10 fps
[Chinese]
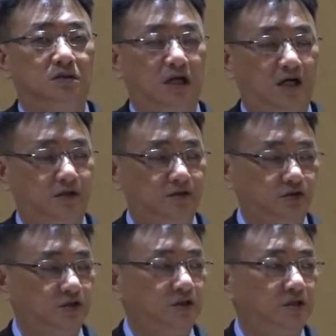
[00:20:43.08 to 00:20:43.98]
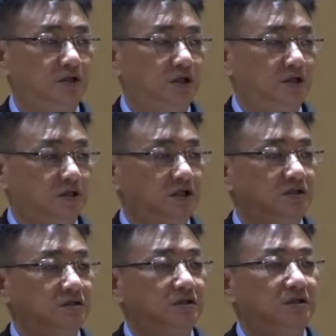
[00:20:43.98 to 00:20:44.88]
啊，所以
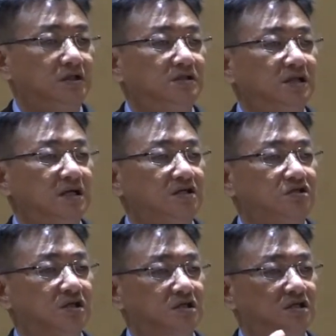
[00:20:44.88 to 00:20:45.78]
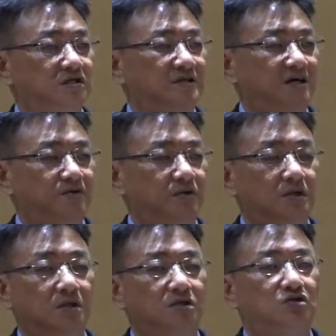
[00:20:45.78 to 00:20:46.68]
您在神里面
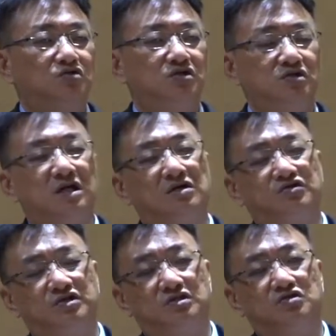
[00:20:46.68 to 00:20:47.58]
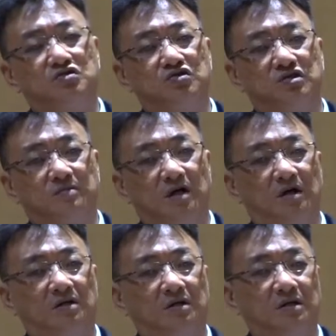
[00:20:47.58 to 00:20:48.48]
就是要行出什
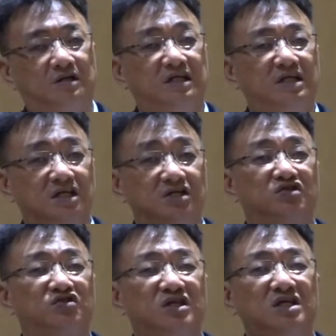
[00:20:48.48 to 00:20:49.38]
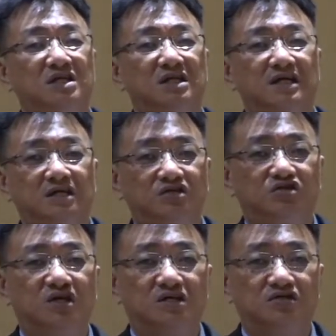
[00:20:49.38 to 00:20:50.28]
么？你以心灵
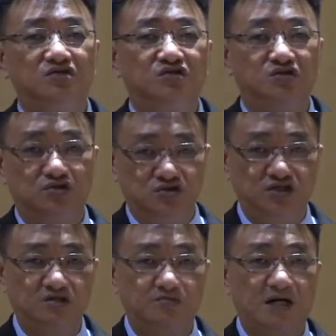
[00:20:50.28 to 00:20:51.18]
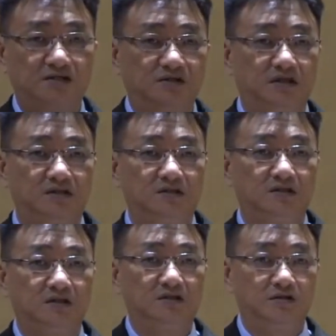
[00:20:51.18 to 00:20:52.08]
诚实敬拜神。
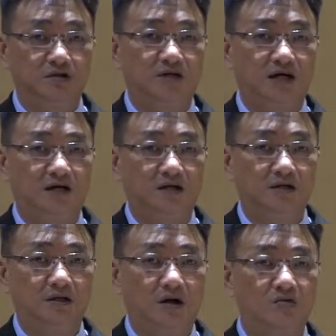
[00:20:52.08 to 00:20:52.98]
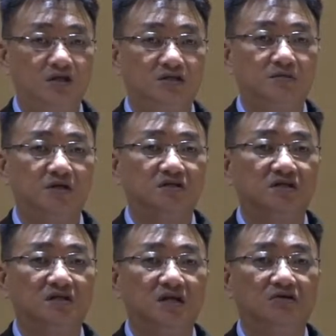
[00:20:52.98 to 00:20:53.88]
对吗？啊，为什么
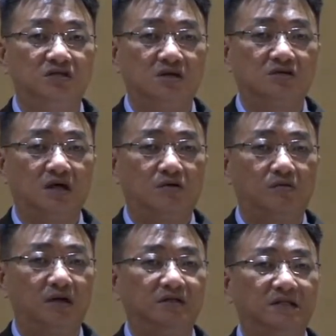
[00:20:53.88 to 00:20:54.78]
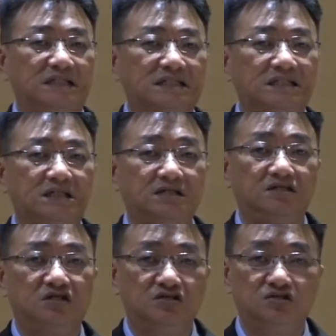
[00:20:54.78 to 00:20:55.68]
神要教导我们以心灵
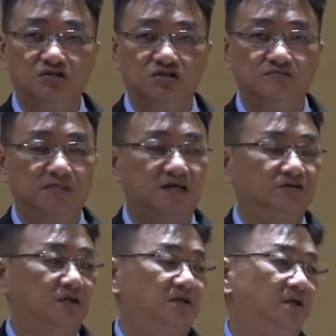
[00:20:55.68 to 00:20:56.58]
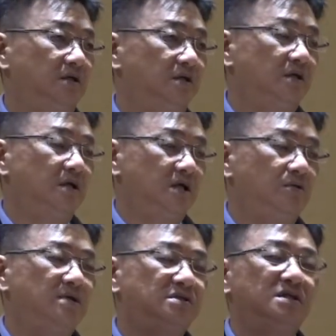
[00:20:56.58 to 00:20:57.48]
诚实敬拜神呢？因
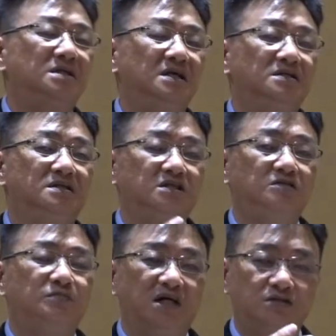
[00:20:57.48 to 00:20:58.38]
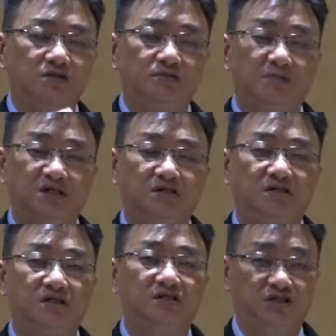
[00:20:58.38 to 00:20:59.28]
为这样的敬拜是蒙
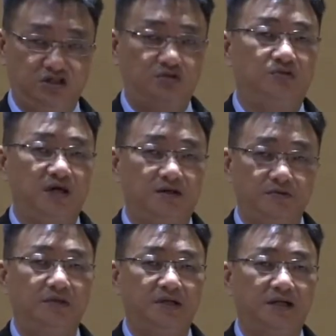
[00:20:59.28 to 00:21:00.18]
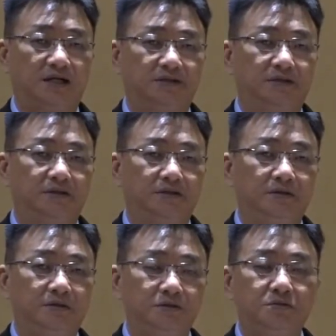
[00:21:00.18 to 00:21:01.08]
神喜悦悦纳的。
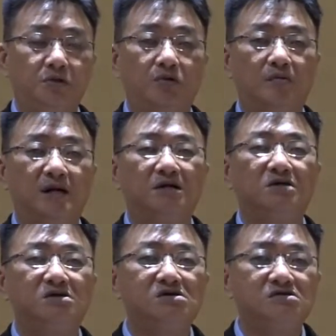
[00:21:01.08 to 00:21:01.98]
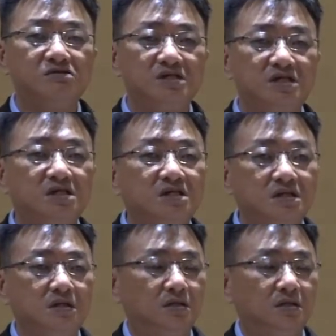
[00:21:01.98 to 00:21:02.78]
如果我们故意